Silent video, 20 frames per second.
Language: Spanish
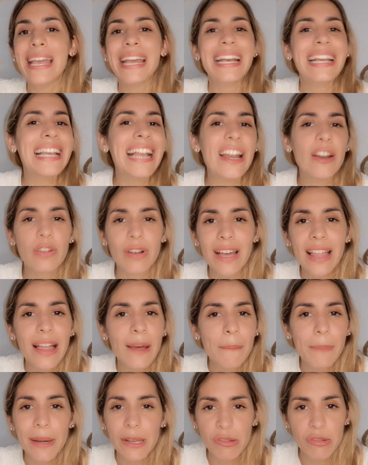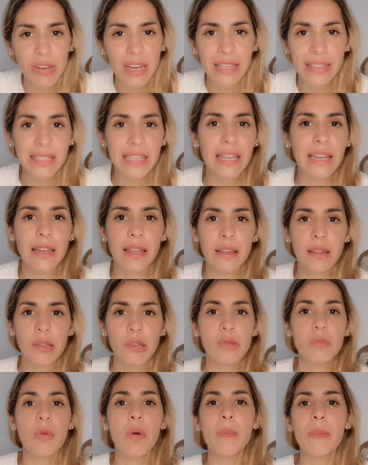Claro, cada persona tiene
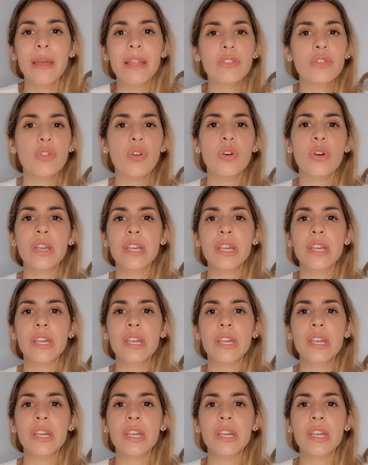su momento